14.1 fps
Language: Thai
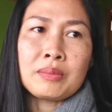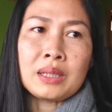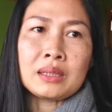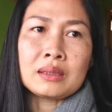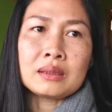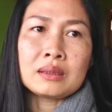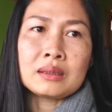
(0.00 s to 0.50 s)
มั
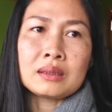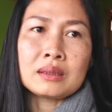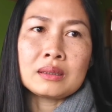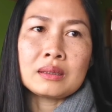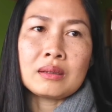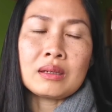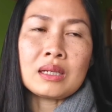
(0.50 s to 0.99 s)
น
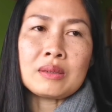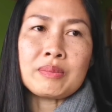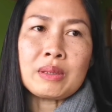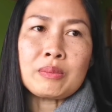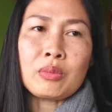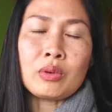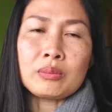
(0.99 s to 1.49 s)
ก็เลย
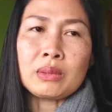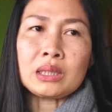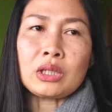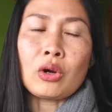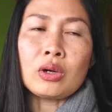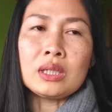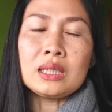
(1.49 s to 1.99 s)
เป็นผลมา
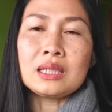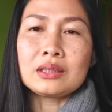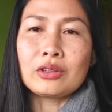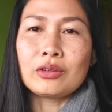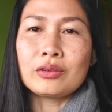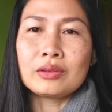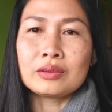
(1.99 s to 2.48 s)
ต่อเนื่อง
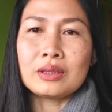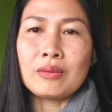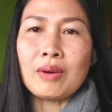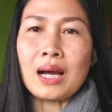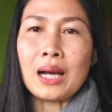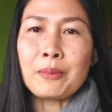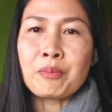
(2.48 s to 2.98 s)
ตรงที่
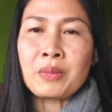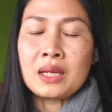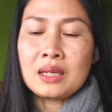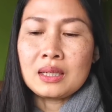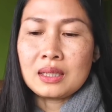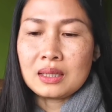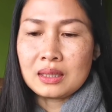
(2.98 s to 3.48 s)
ว่า
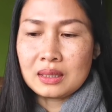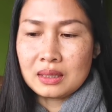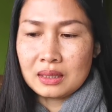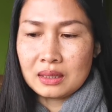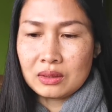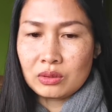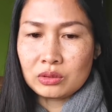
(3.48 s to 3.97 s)

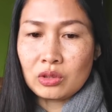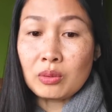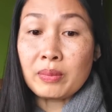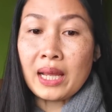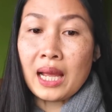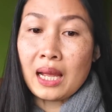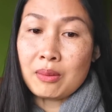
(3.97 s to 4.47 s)
เเราต้อง
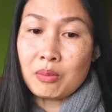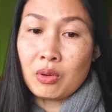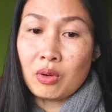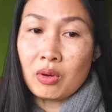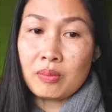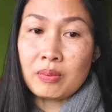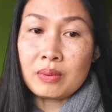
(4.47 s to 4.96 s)
ไปหาหม
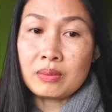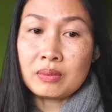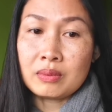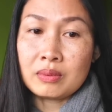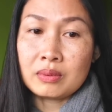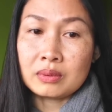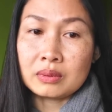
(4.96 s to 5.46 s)
อ
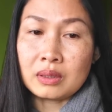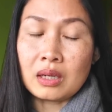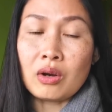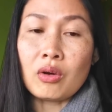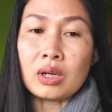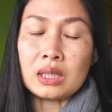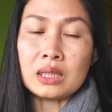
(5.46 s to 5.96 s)
ต
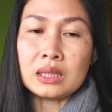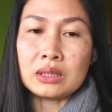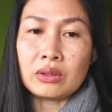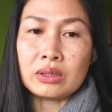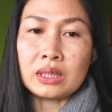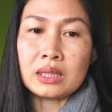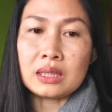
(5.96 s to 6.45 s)
ลอดเลย
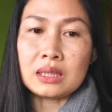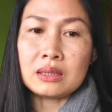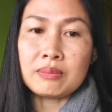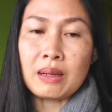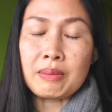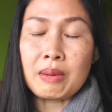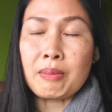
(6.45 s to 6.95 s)
ตอนนี้คือ
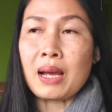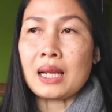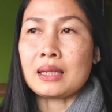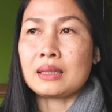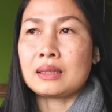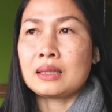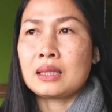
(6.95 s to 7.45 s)
ไปประมา
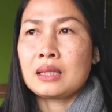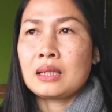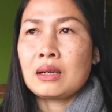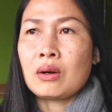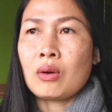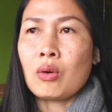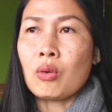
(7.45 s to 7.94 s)
ณ
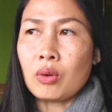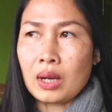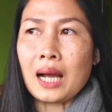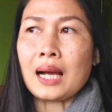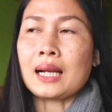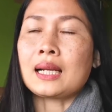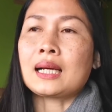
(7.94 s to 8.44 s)
หก
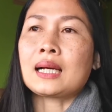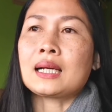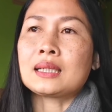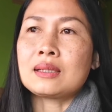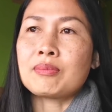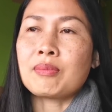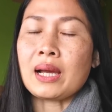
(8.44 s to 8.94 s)
ครั้งแล้วค่ะ
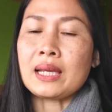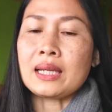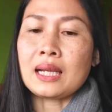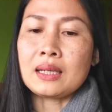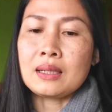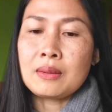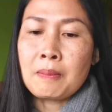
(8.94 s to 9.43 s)
ที่ไป
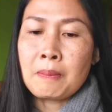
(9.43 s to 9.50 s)
นะ